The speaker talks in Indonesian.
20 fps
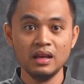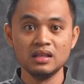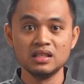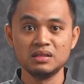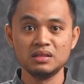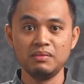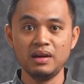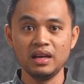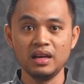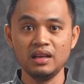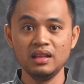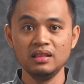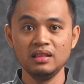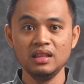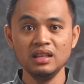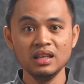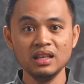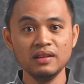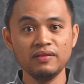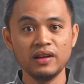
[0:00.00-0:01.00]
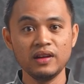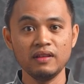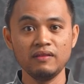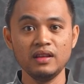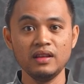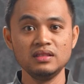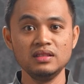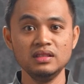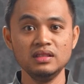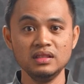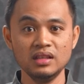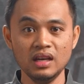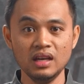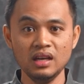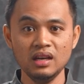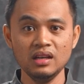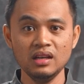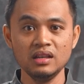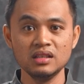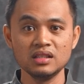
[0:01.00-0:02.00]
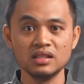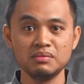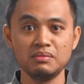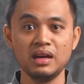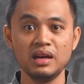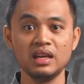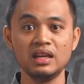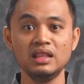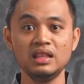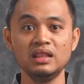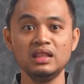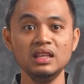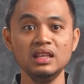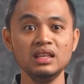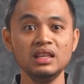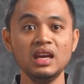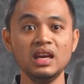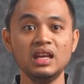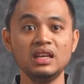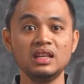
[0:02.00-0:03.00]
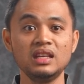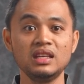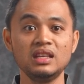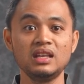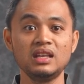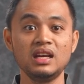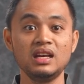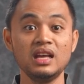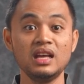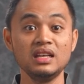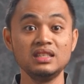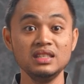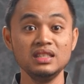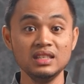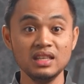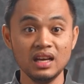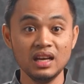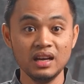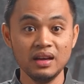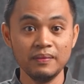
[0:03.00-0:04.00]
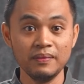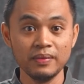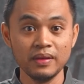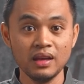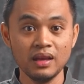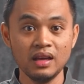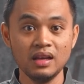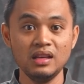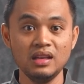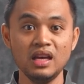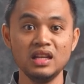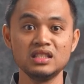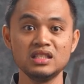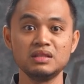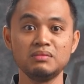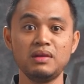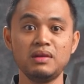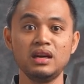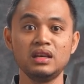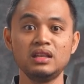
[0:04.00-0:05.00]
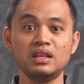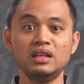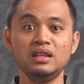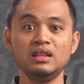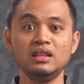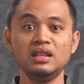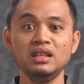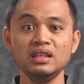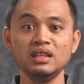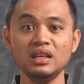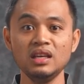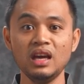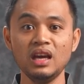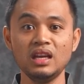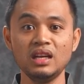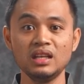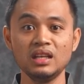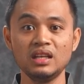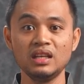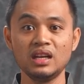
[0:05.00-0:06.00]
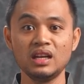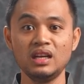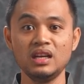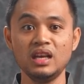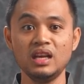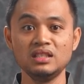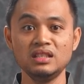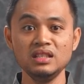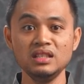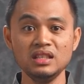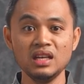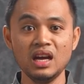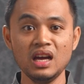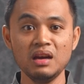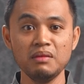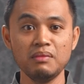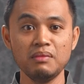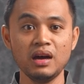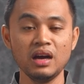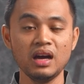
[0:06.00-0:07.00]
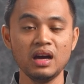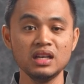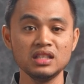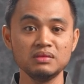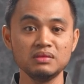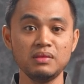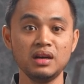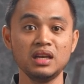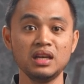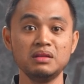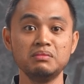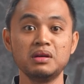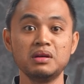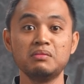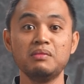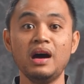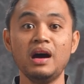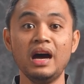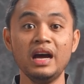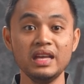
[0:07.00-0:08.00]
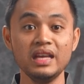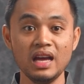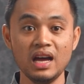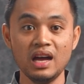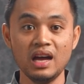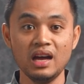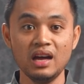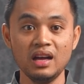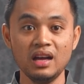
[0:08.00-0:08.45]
Semakin tinggi frekuensinya, semakin tinggi energi radiasinya. Dan semakin tinggi energi radiasinya, maka semakin berbahaya.